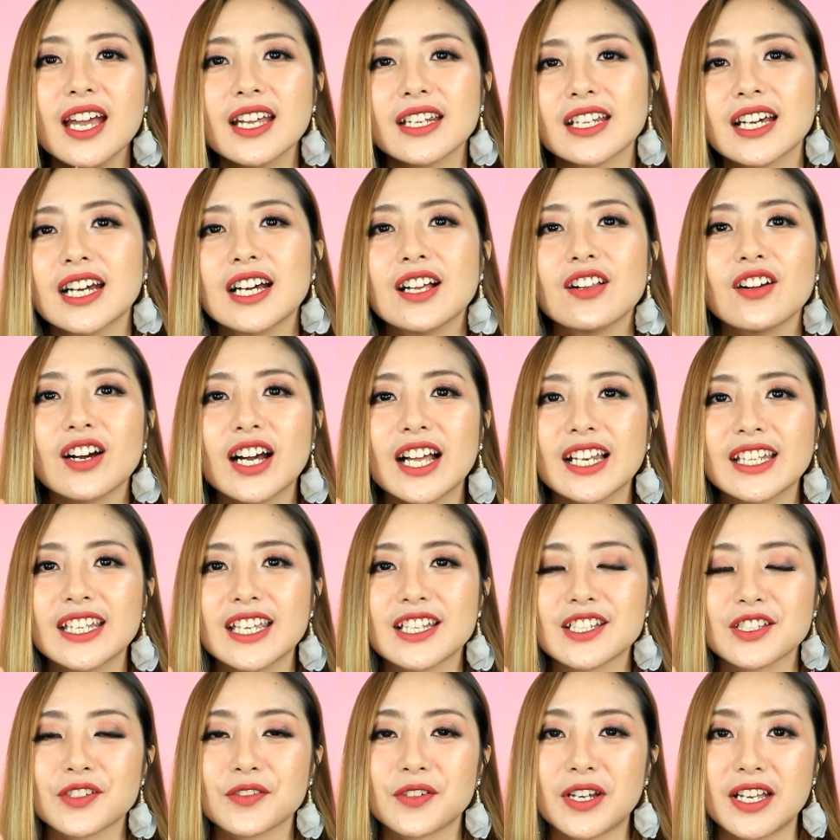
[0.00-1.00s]
nah kalau
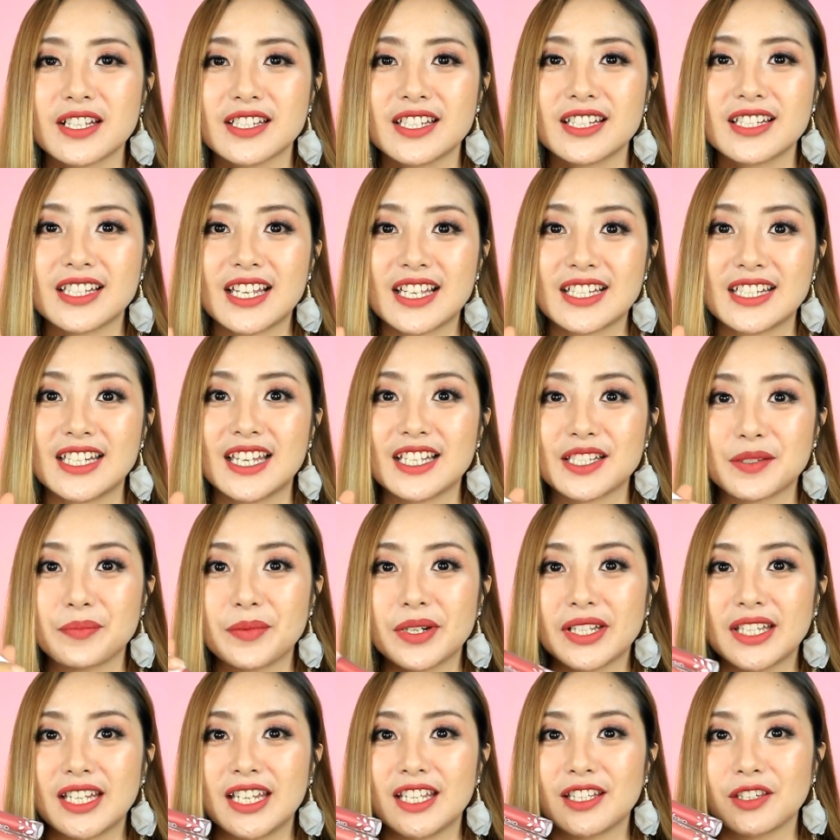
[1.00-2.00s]
kalian suka sensasi yang
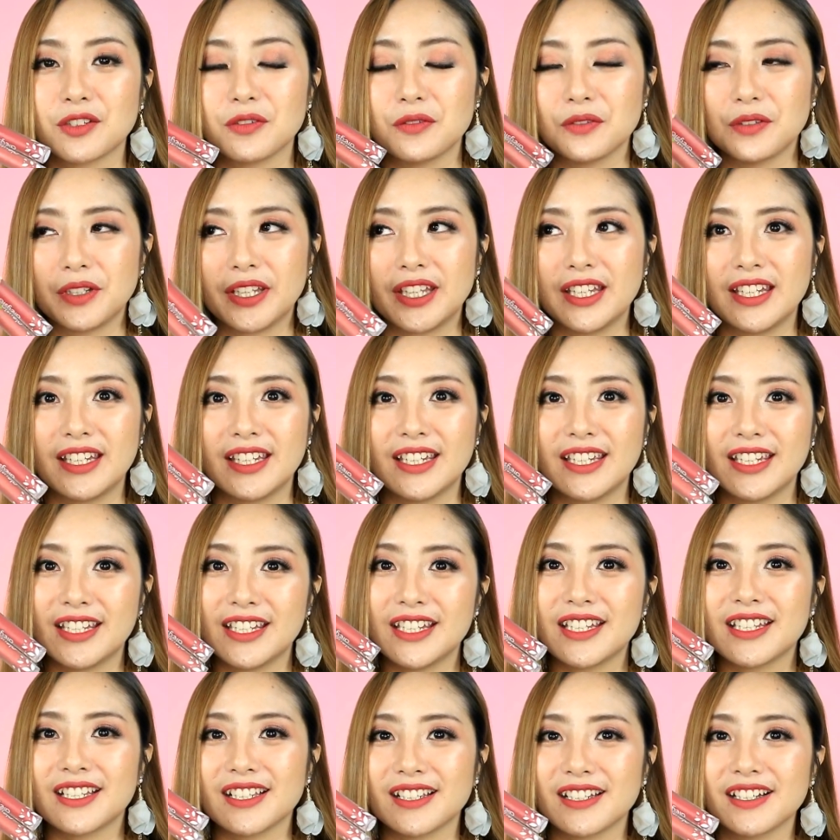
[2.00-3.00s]
seperti itu
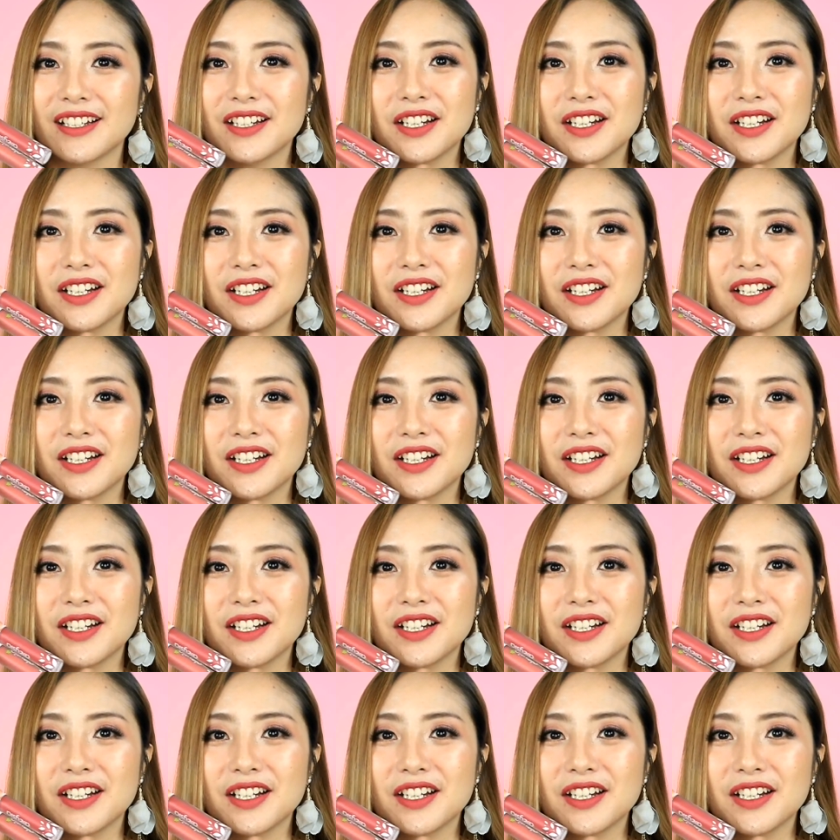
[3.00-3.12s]
ini